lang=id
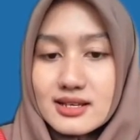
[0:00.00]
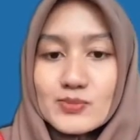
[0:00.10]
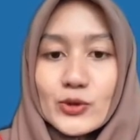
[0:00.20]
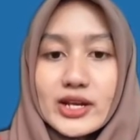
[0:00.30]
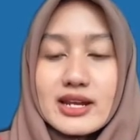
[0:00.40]

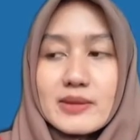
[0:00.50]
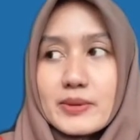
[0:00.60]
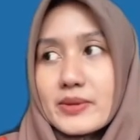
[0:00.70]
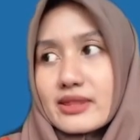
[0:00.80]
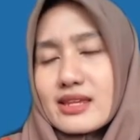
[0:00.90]
mulai dari
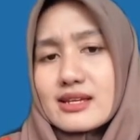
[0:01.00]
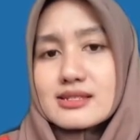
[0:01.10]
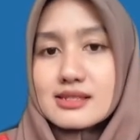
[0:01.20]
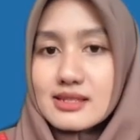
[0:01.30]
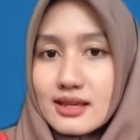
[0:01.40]
pabrik
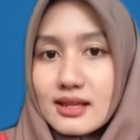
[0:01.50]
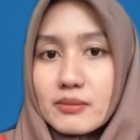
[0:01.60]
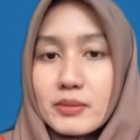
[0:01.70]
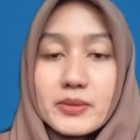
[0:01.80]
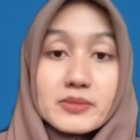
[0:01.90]

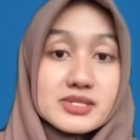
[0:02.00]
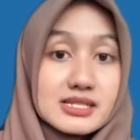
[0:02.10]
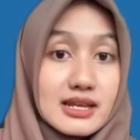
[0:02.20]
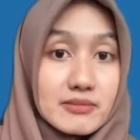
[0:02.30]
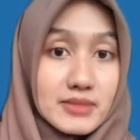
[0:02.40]
tekstil, pabrik
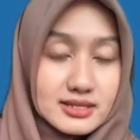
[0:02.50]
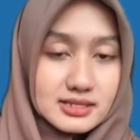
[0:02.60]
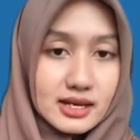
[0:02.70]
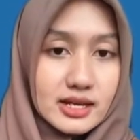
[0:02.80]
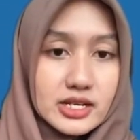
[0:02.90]
besi dan
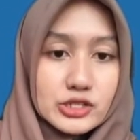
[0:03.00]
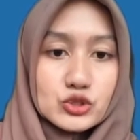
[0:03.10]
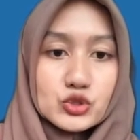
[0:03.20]
baja dan